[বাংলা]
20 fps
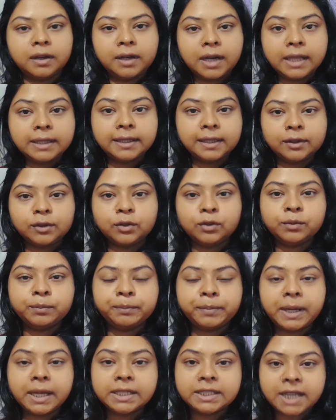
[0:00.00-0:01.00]
রাত এখন
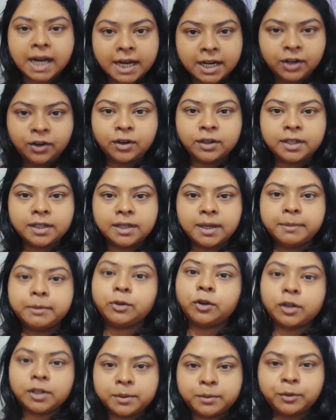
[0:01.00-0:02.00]
প্রায় সাড়ে নটা আমি
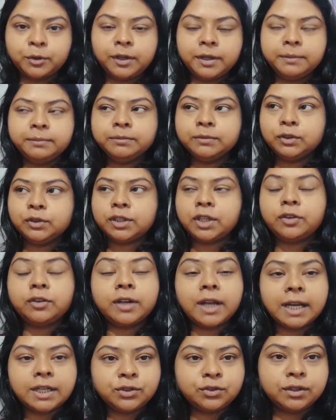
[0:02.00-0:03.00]
নটা বললাম তো যাই
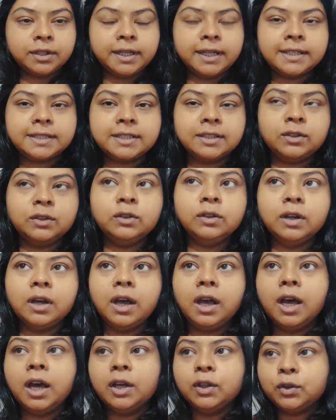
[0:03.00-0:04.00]
হোক লাইট চলে গেছিলো
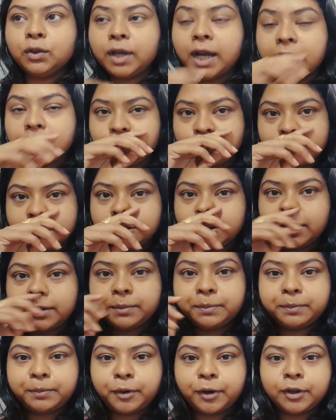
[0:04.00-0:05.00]
তো লাইট চলে যাওয়ার
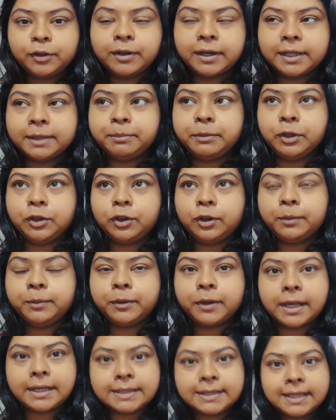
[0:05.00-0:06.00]
পরেও একটা বিকল্প
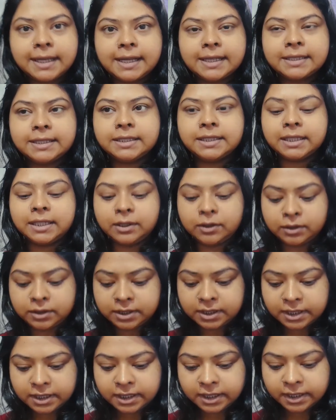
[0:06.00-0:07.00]
রাস্তা আছে সেটা
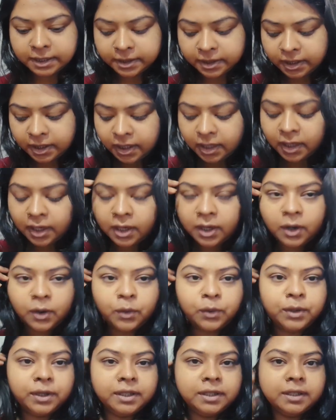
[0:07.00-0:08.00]
হচ্ছে গিয়ে
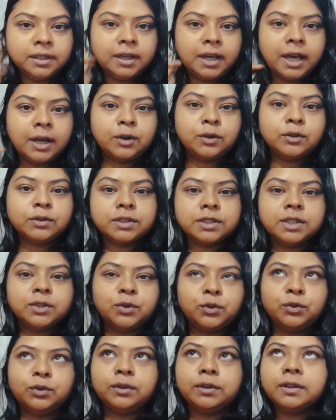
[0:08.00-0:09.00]
ওই এখন যে
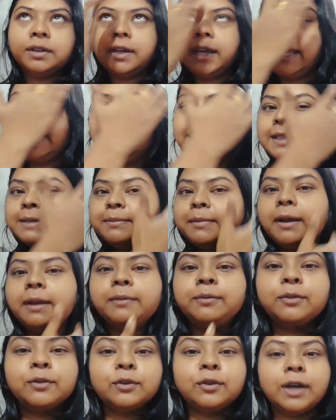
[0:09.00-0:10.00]
নতুন এলইডি
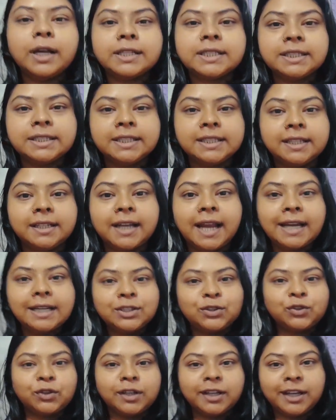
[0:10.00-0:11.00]
বাল্বগুলো e আছে যেটা লাইট
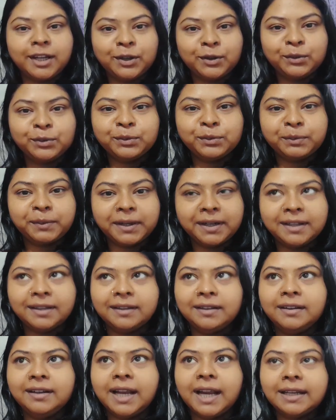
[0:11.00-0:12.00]
চলে গেল মানে
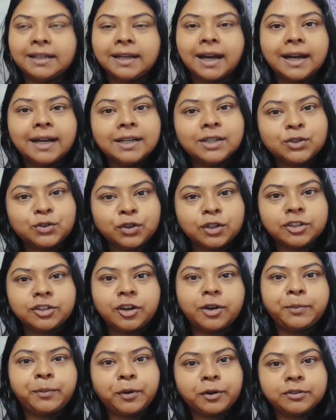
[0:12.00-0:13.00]
লাইট কারেন্ট চলে
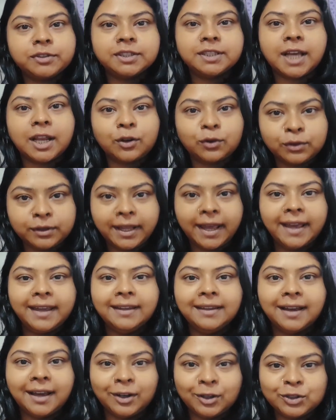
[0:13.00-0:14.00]
যাওয়ার পরও যেটা আলো দেয়
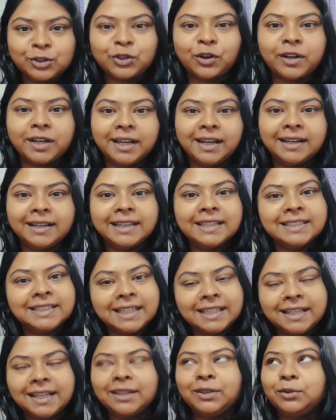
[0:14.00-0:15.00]
আলো জলে আর কি
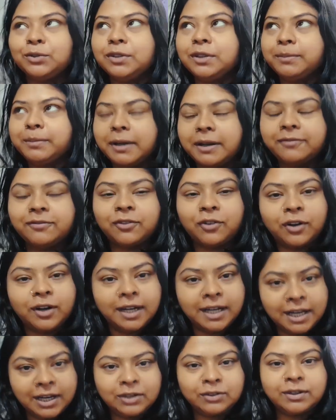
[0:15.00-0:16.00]
সেটা দুটো বাল্ব
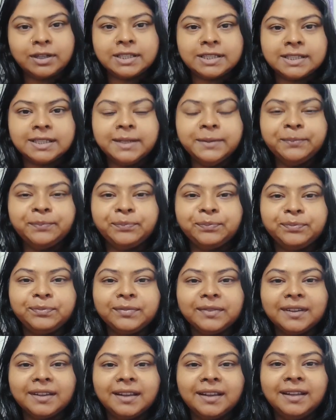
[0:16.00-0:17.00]
ঘরে লাগানো আছে
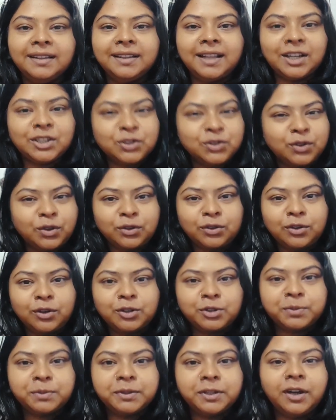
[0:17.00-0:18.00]
তার জন্য অতটা
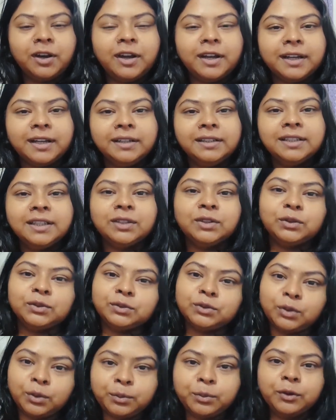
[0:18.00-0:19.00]
অসুবিধা হয় না কিন্তু
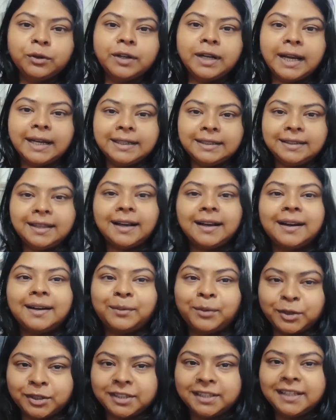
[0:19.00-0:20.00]
তবুও লাইট থাকার
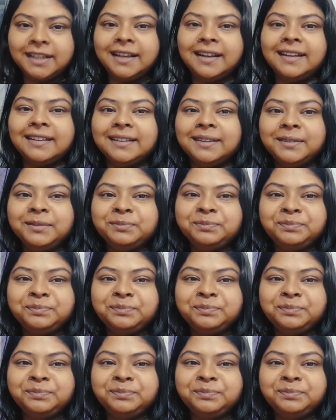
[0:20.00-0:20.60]
মজাটাই আলাদা